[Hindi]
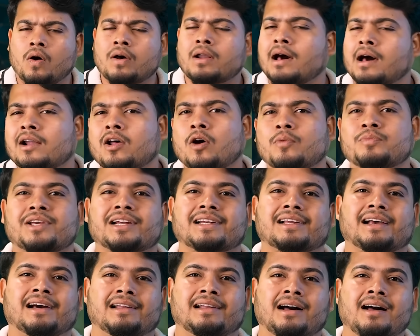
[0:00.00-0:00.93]
और हर ऑब्जेक्ट
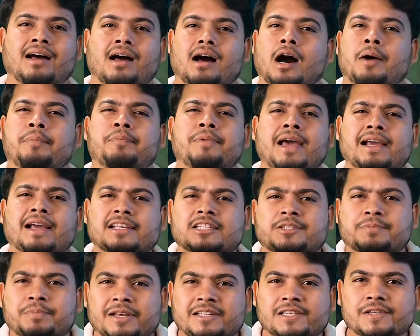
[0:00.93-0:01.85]
का ना अपना एक
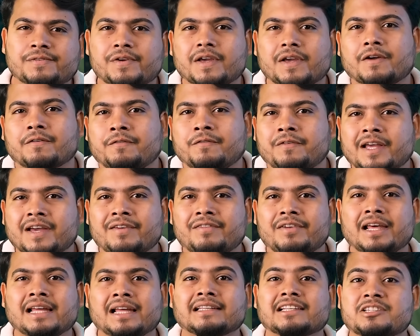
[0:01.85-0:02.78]
स्पेसिफिक
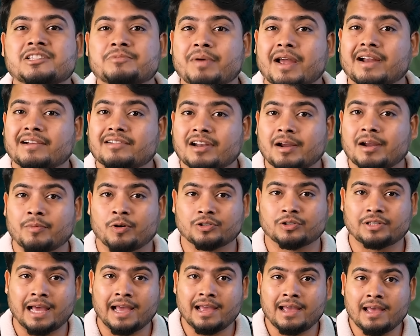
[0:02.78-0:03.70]
वेवलेंथ स्पेक्ट्रम
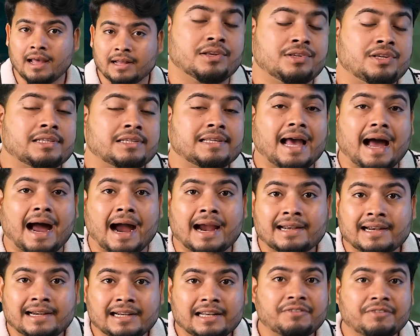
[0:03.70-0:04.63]
होता है जिसे
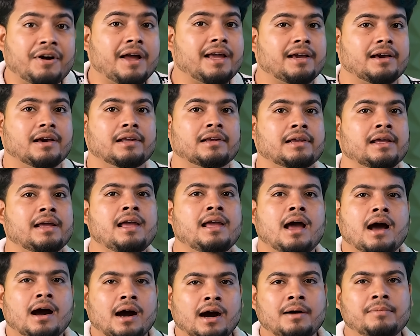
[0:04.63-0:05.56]
आइडेंटिफाई करके
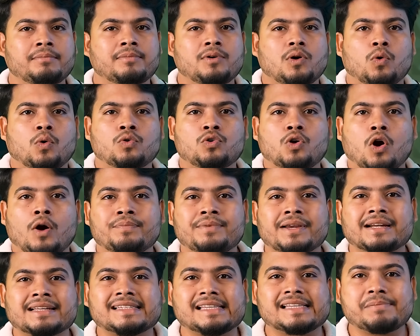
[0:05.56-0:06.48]
हम उन
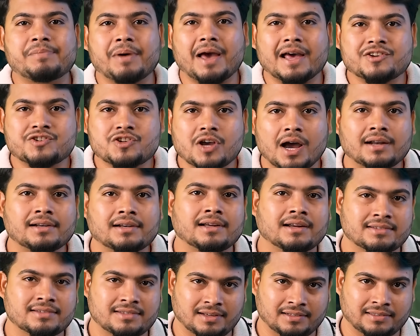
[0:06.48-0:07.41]
ऑब्जेक्ट्स की पहचान
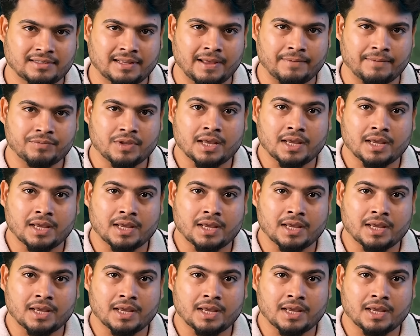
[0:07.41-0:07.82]
कर सकते हैं